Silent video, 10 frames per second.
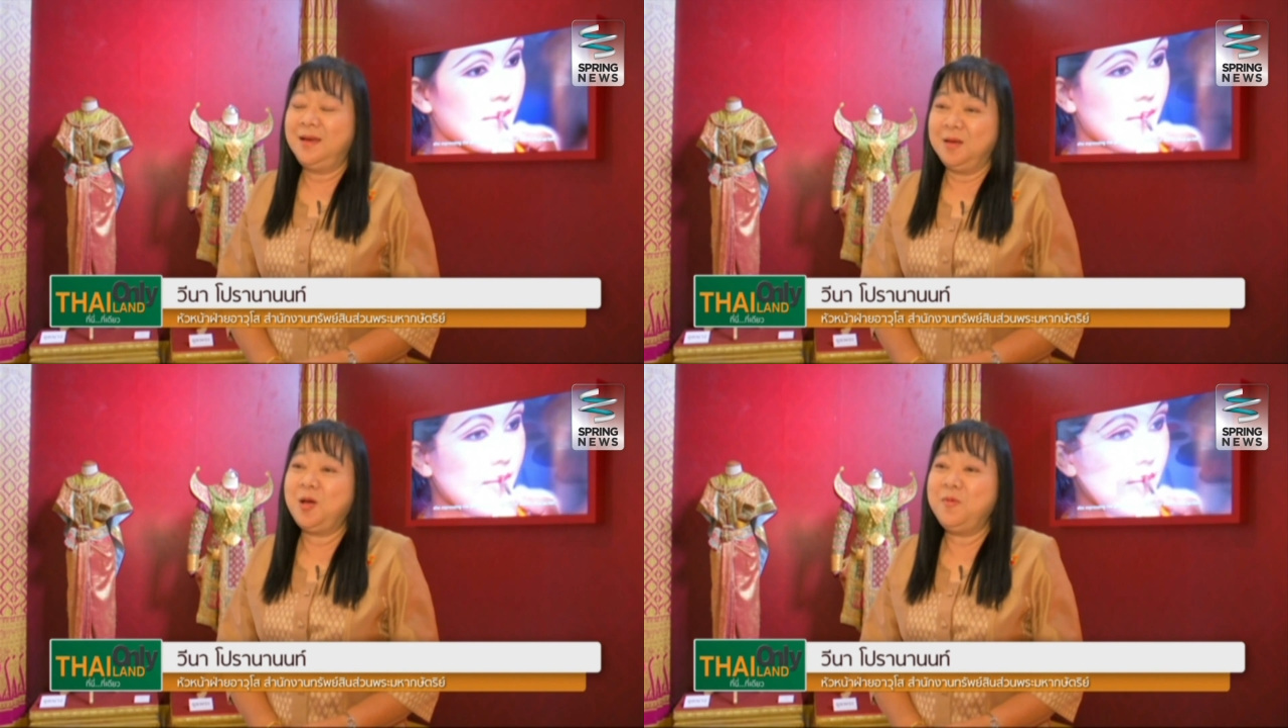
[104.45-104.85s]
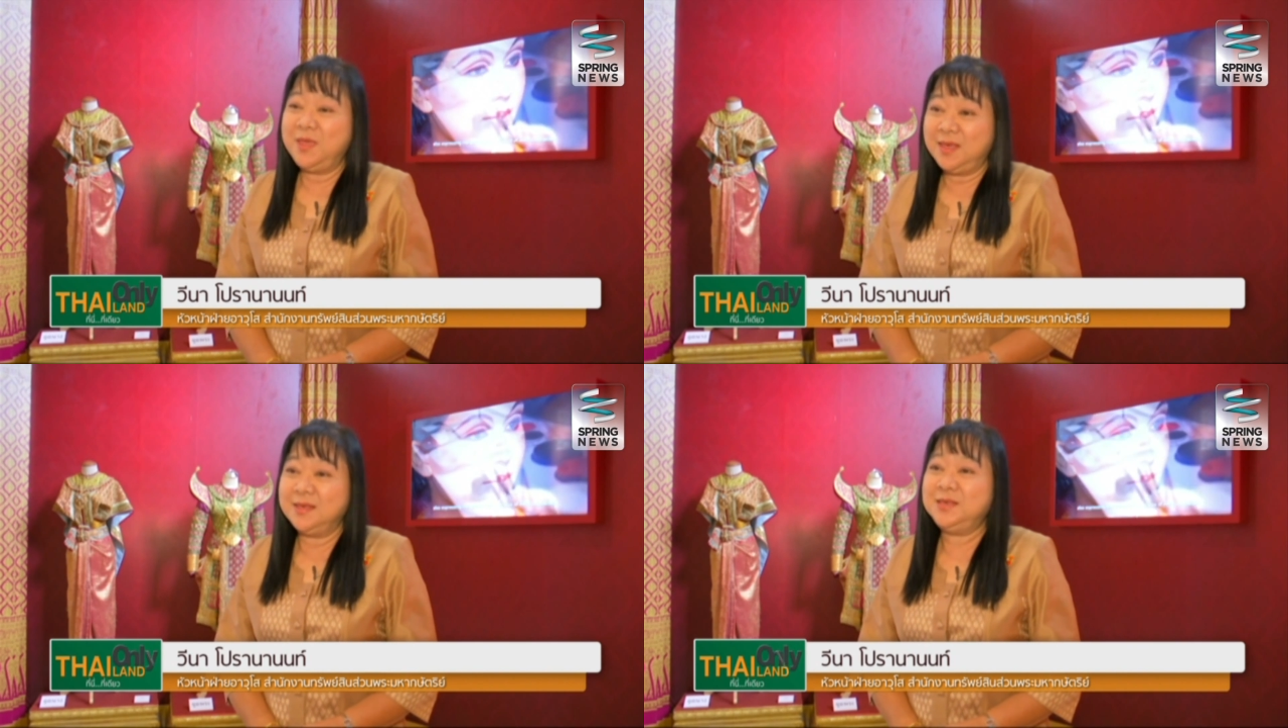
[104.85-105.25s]
แล้วก็
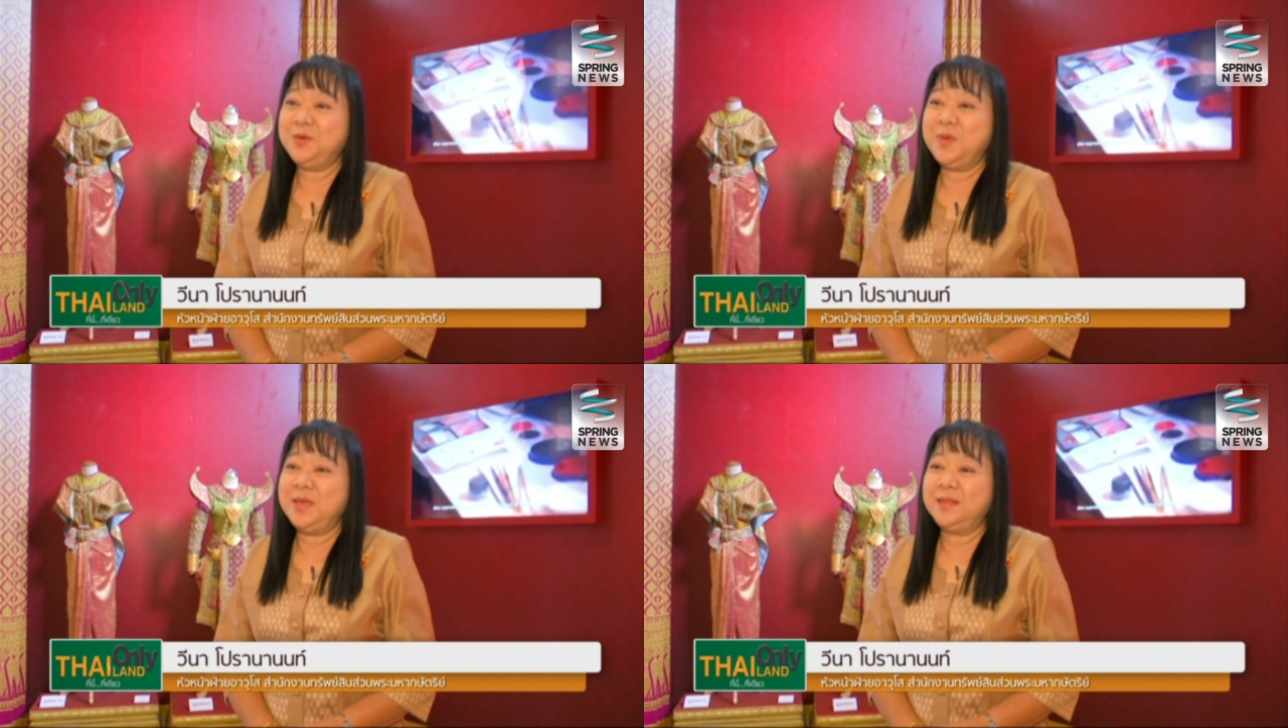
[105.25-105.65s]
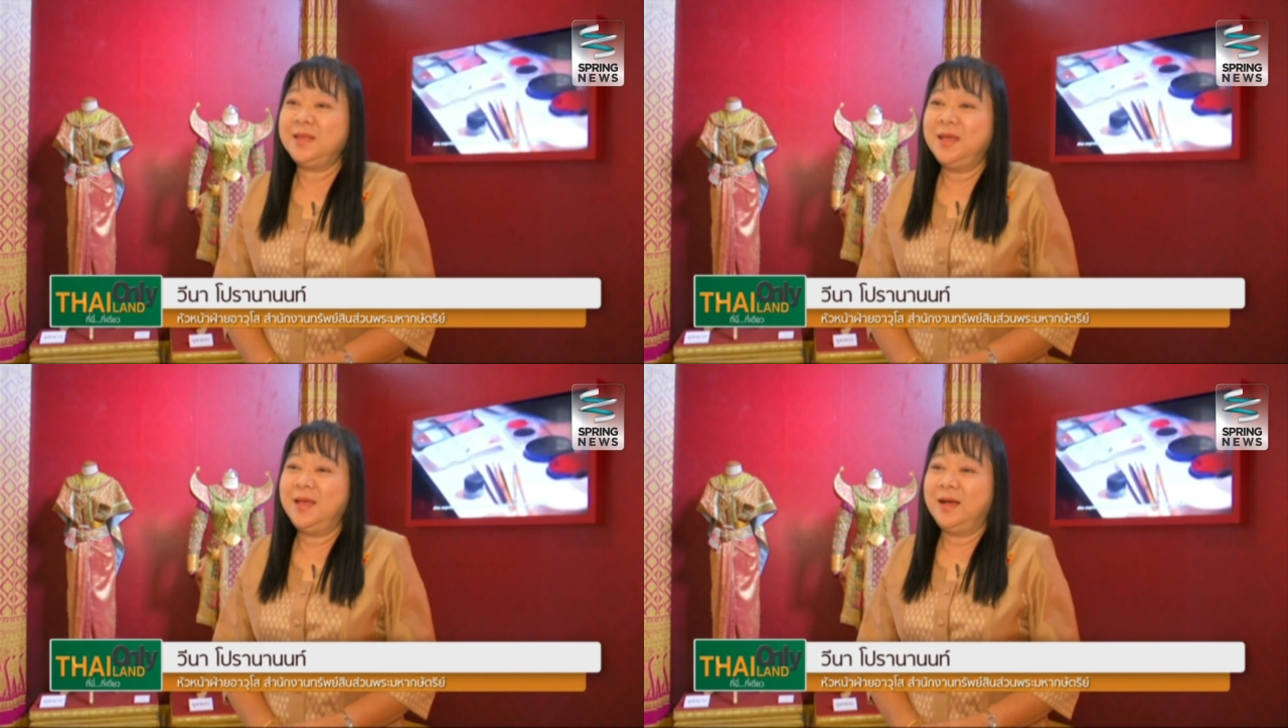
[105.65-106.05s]
วิถีชีวิต
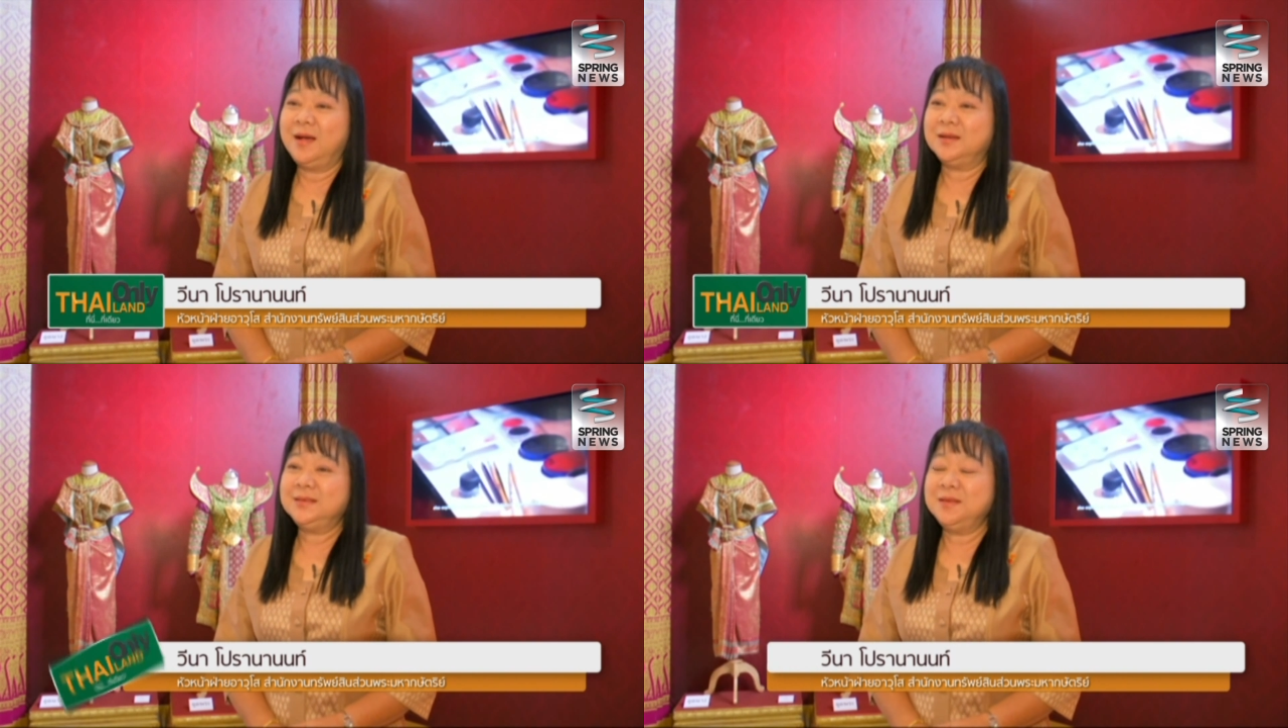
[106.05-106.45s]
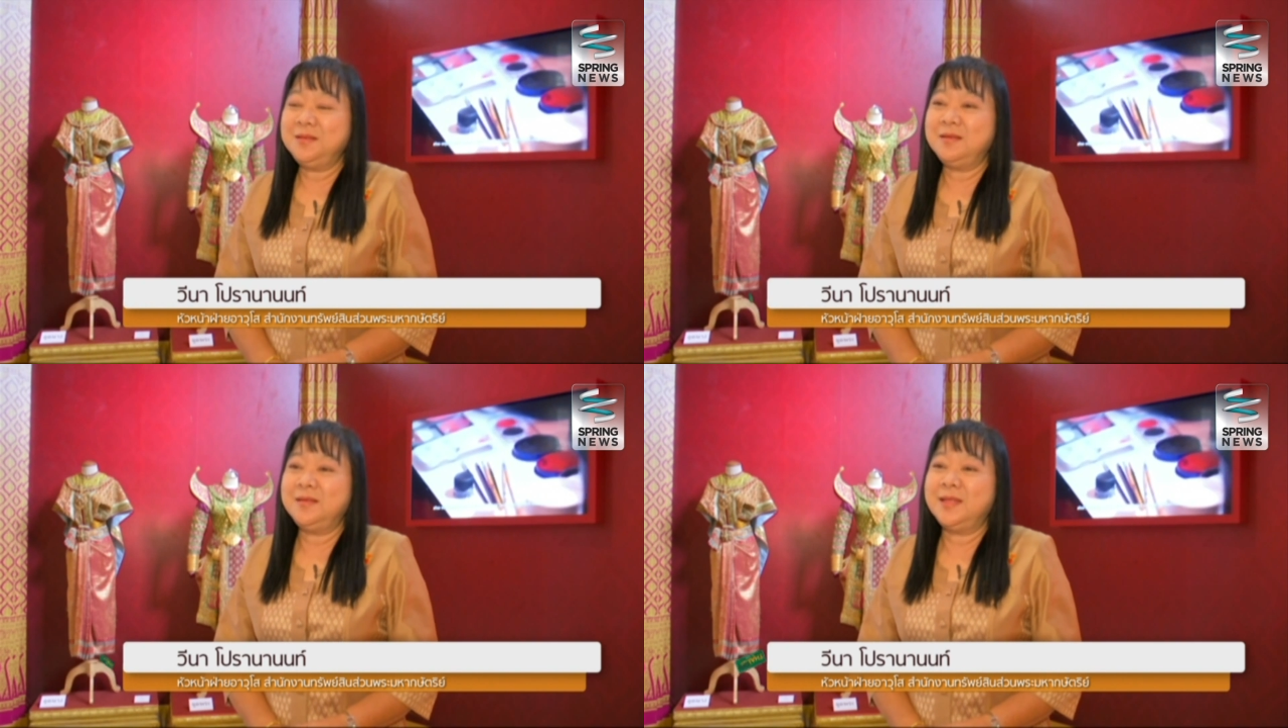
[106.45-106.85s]
ซึ่ง
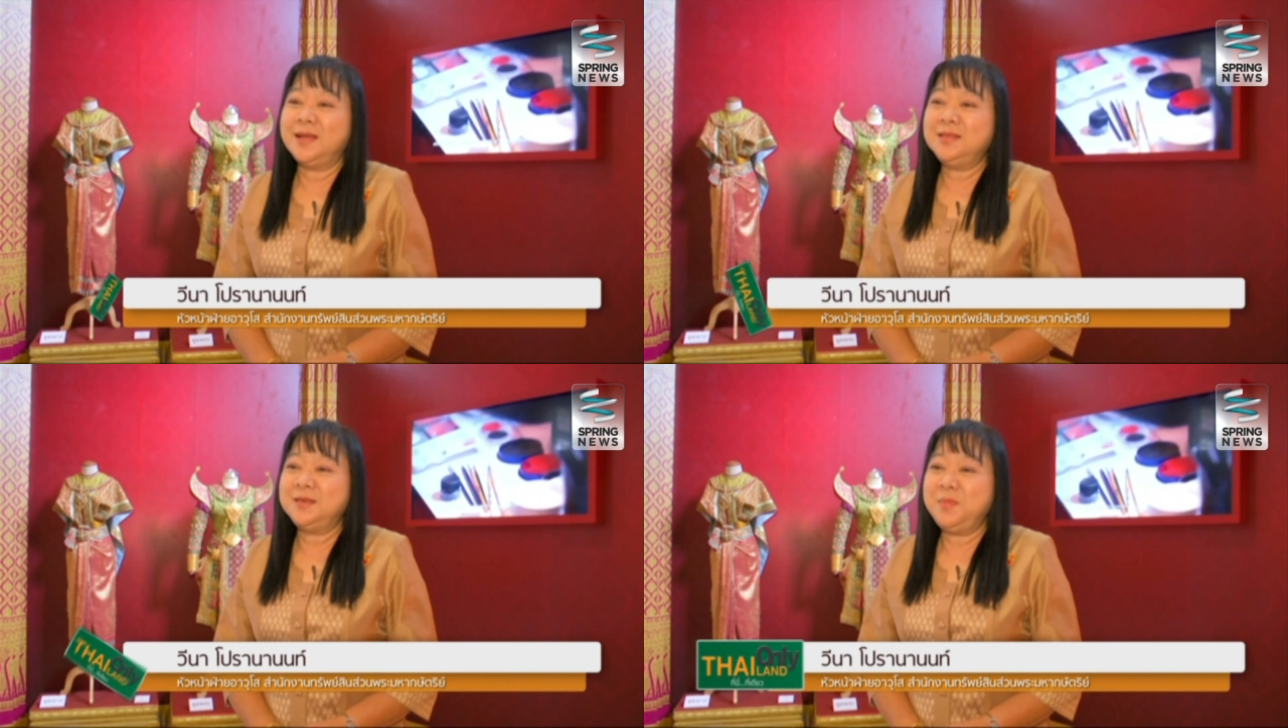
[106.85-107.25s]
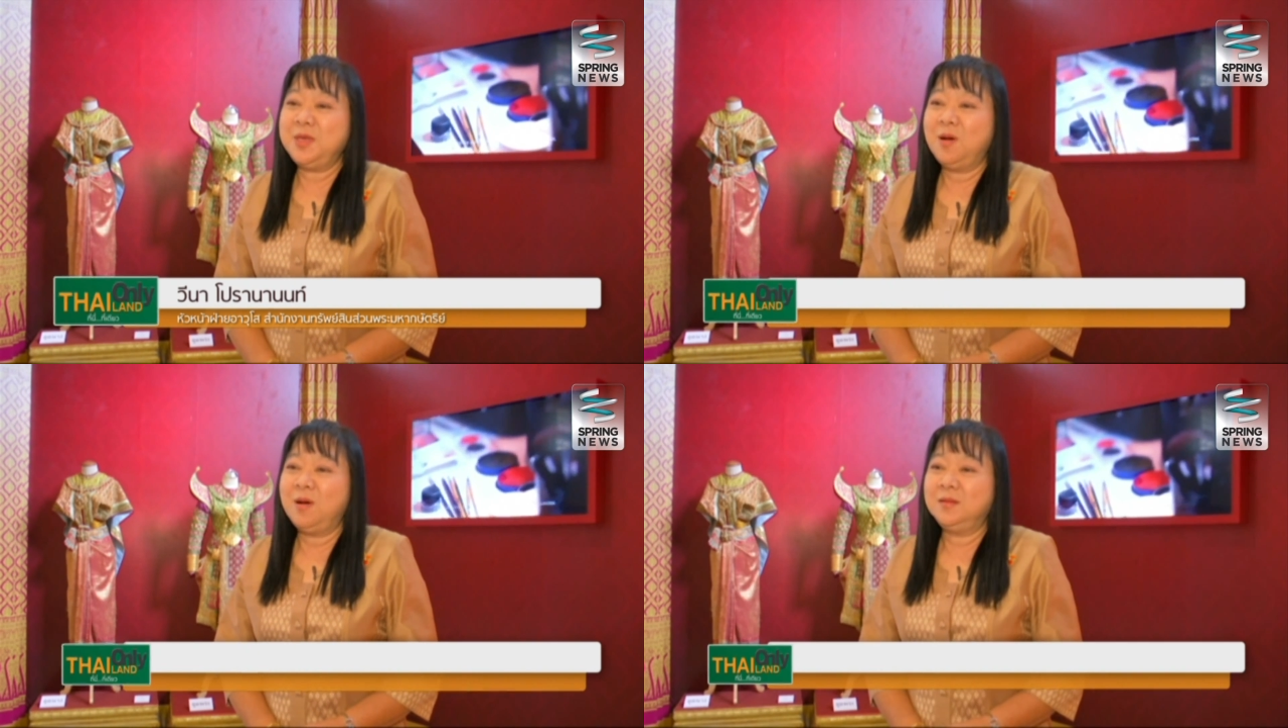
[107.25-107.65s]
หนึ่งในนั้นจะ
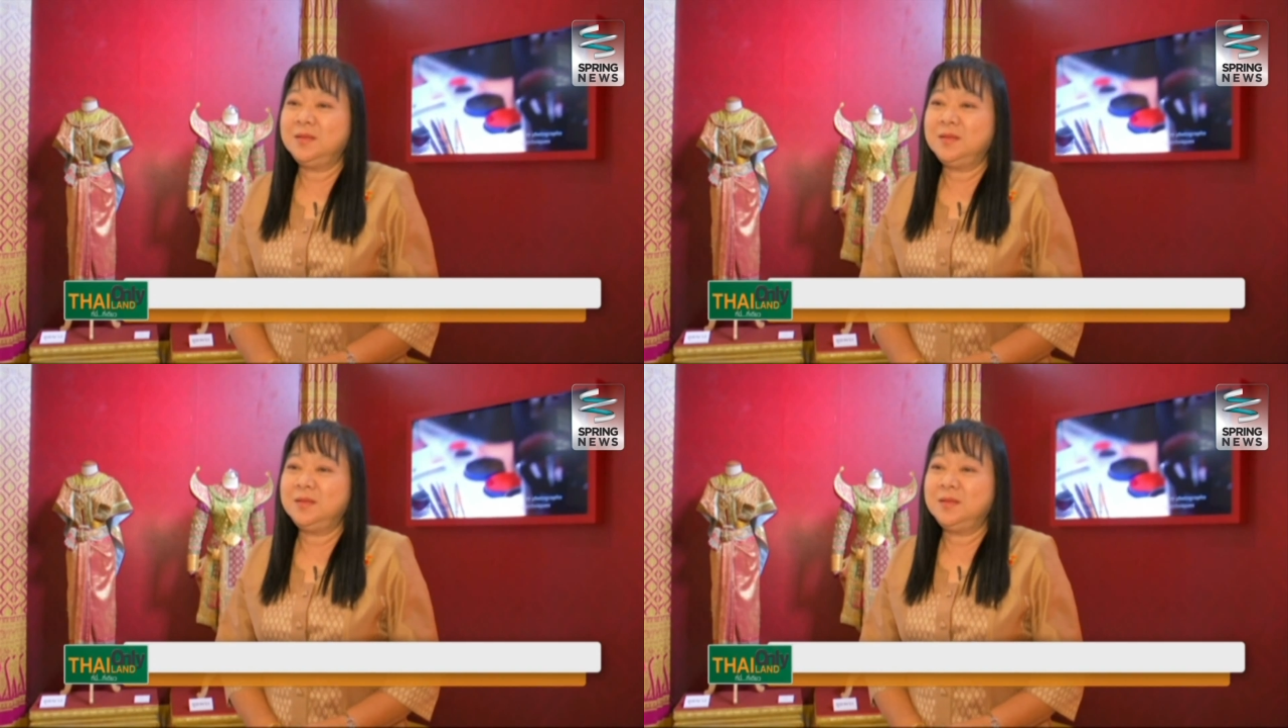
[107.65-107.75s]
มีห้อง